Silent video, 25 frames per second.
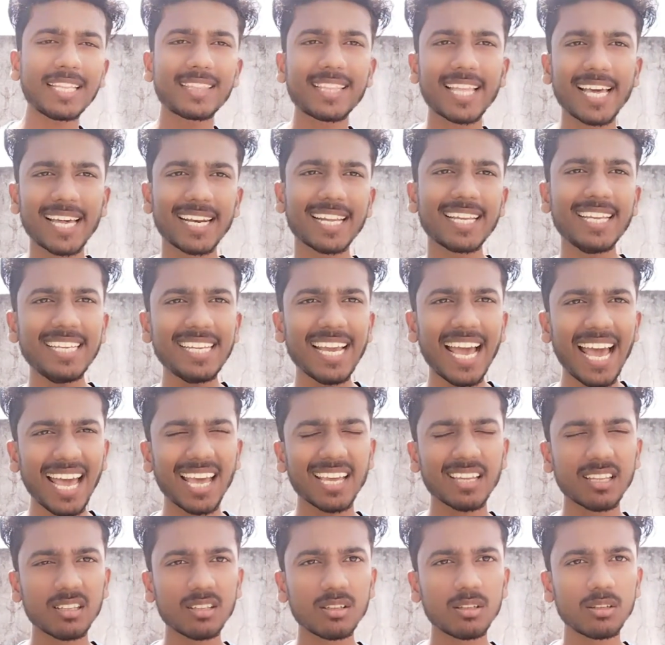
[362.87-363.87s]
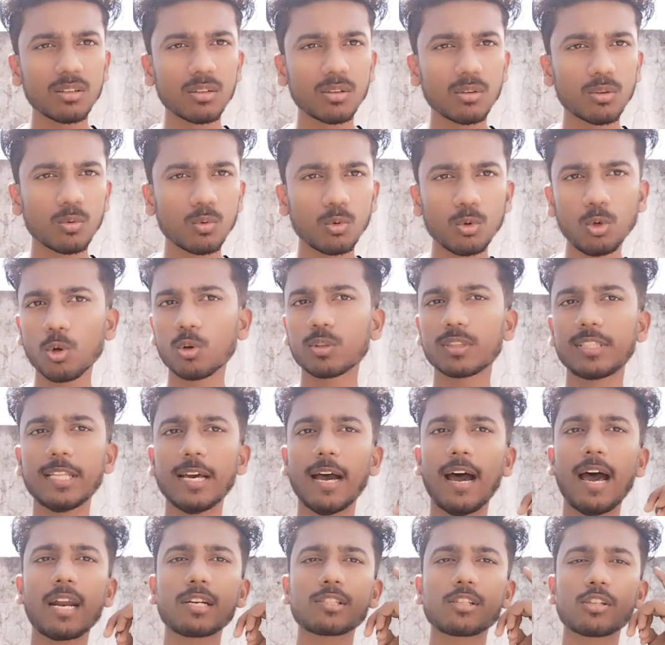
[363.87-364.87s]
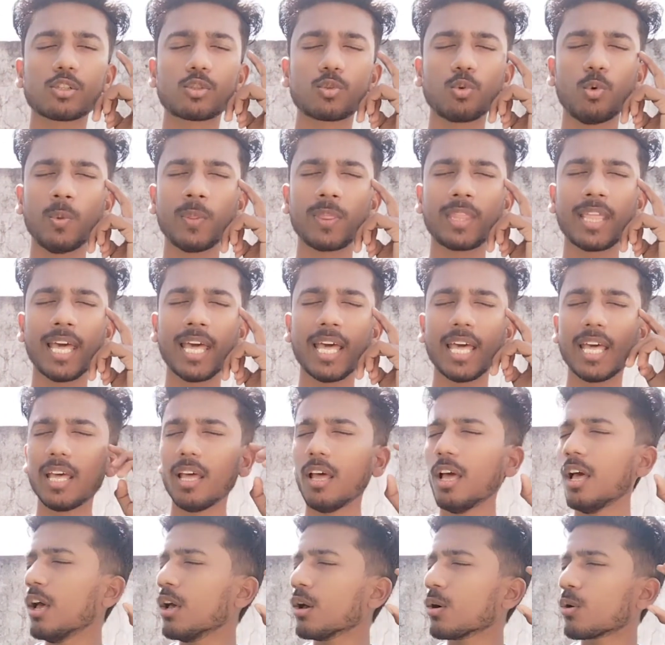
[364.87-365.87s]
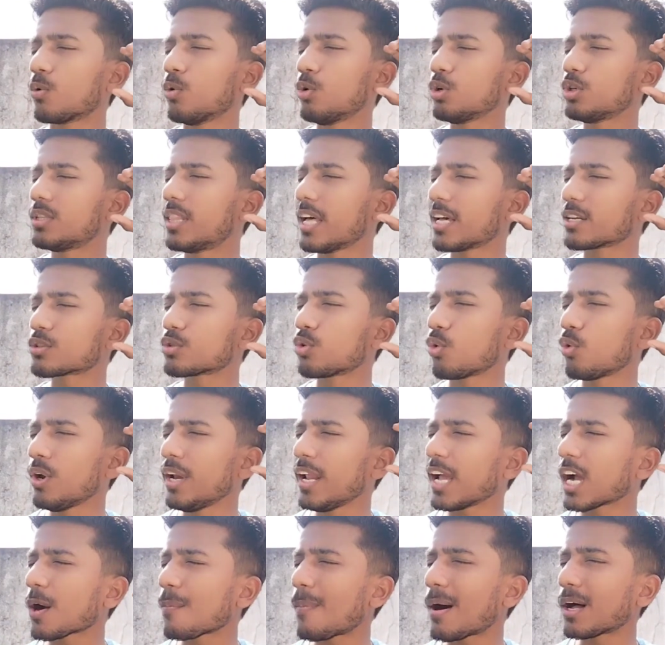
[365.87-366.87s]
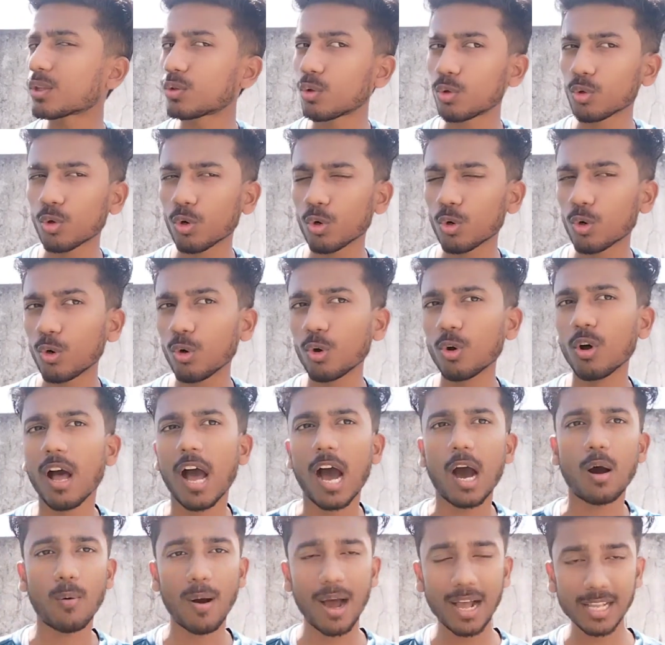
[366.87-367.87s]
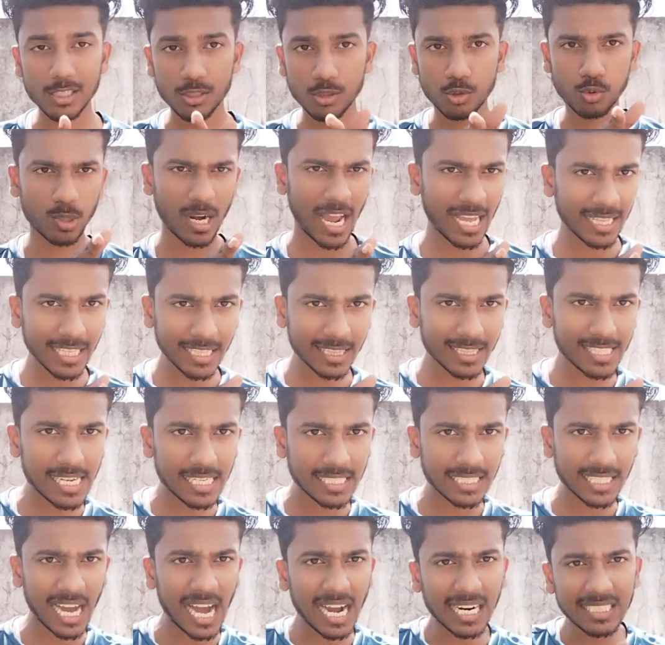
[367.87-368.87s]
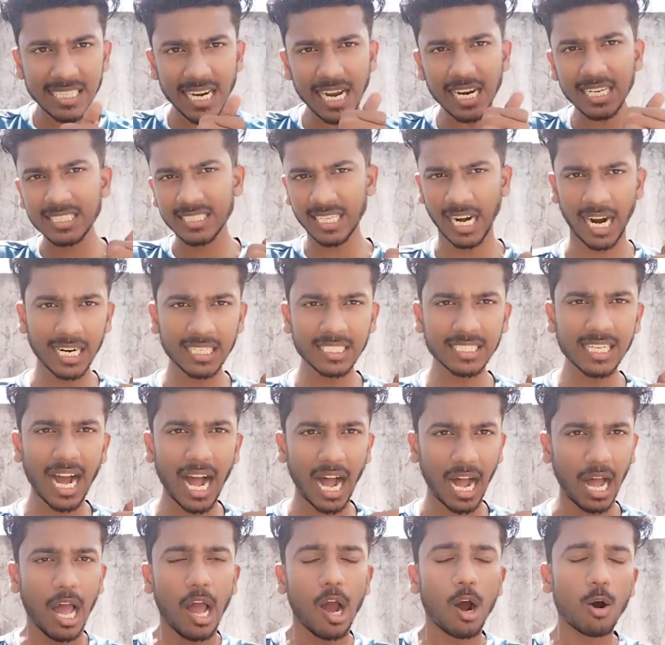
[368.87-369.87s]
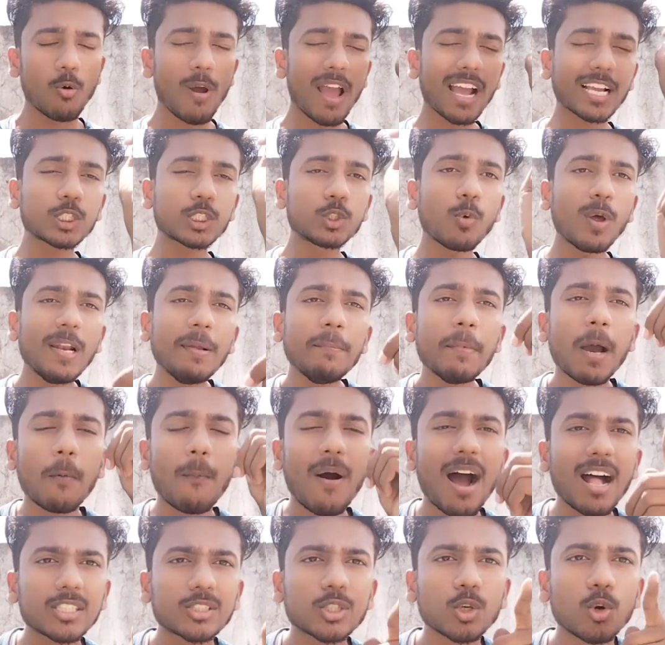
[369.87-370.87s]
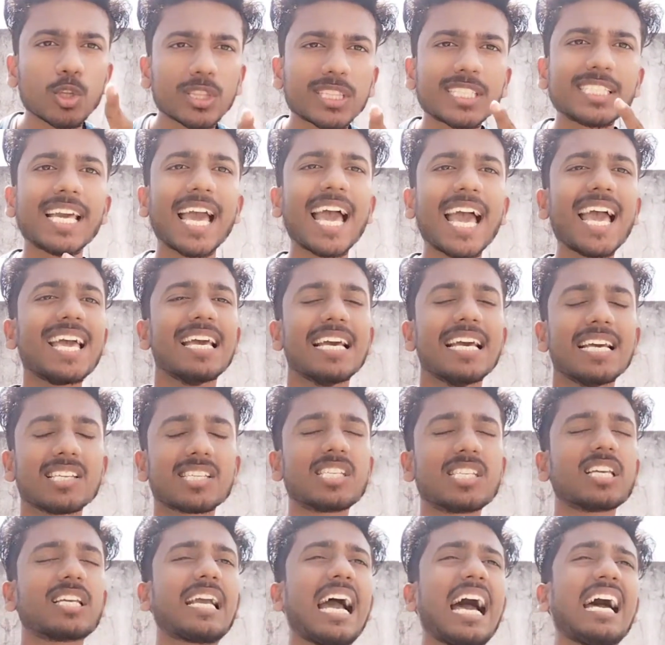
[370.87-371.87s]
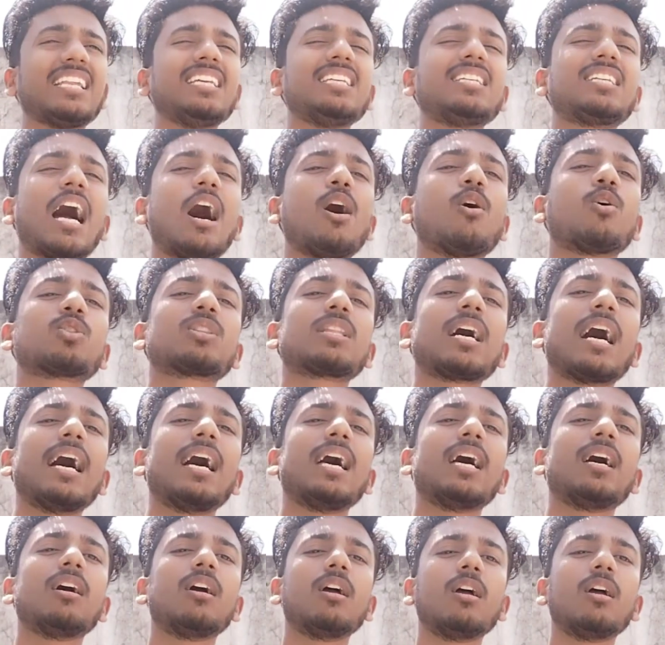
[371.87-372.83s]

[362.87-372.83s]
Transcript: दे रही है लोग ध्यान से सुनते हैं कुछ देर सुनने के बाद उन लोगों को आवाज़ सुनाई देती है ठक ठक ठक का वो एक्चुअली में आवाज़ जो होती है शिकारी का होता है